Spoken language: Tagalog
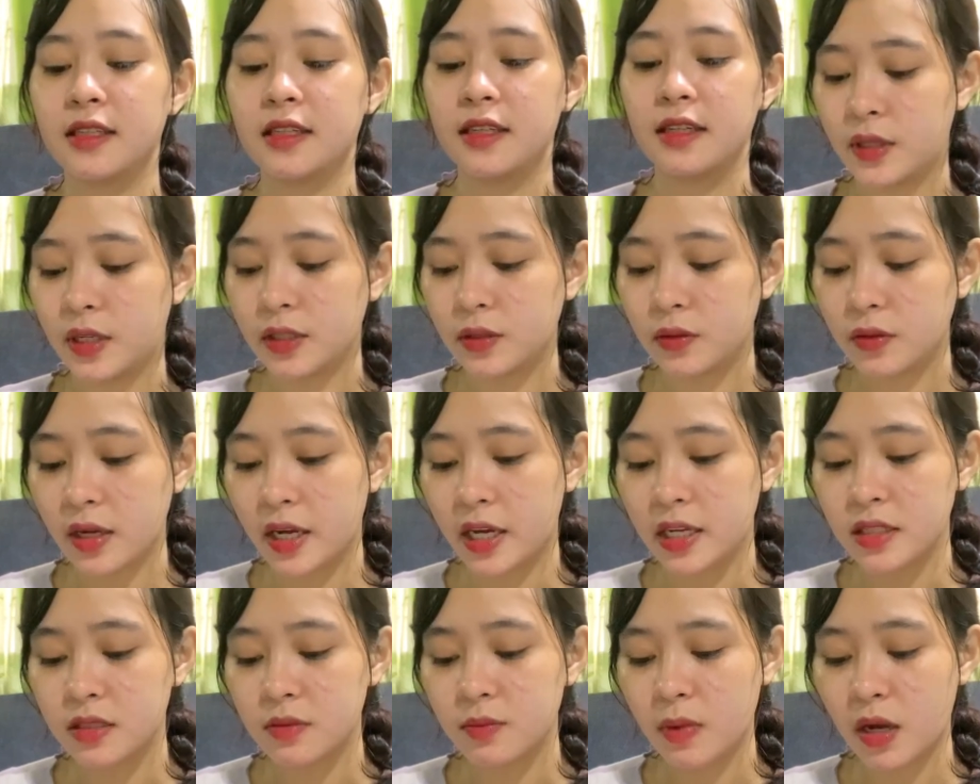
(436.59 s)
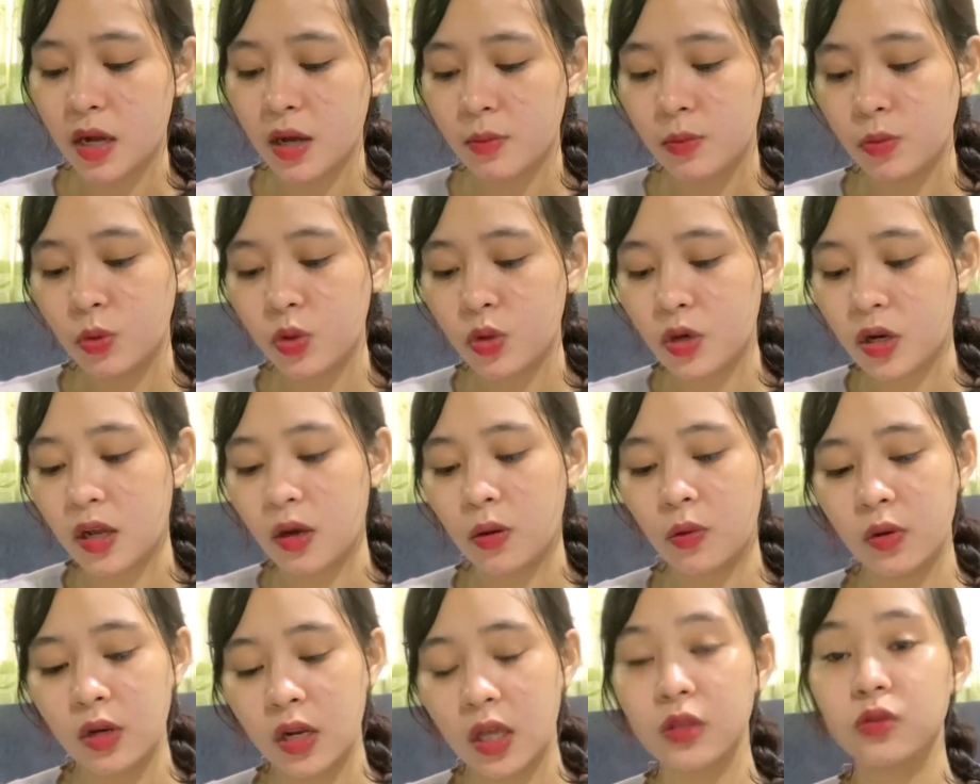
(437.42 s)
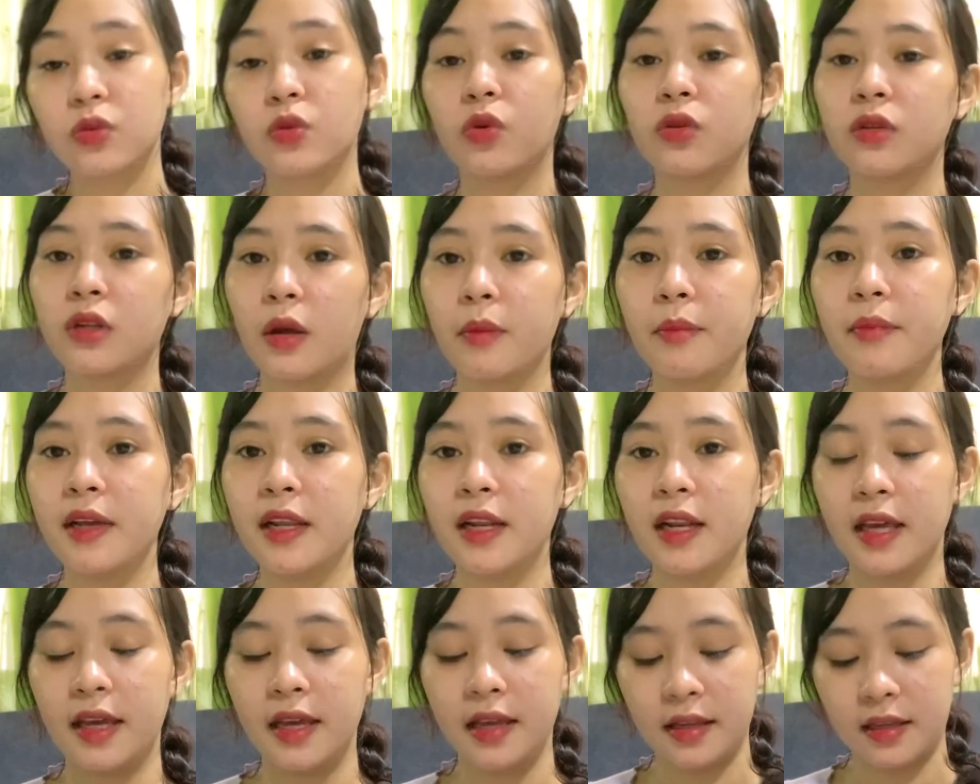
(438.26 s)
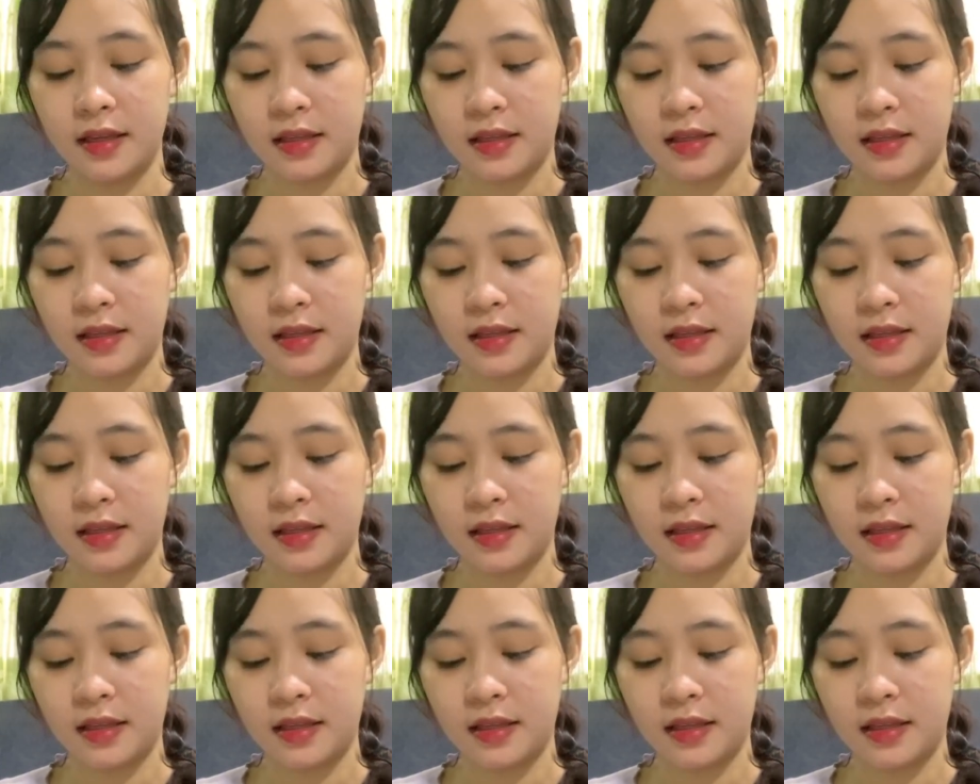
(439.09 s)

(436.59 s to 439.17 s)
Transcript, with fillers: Ito guys, mga mura ko lang itong nabili.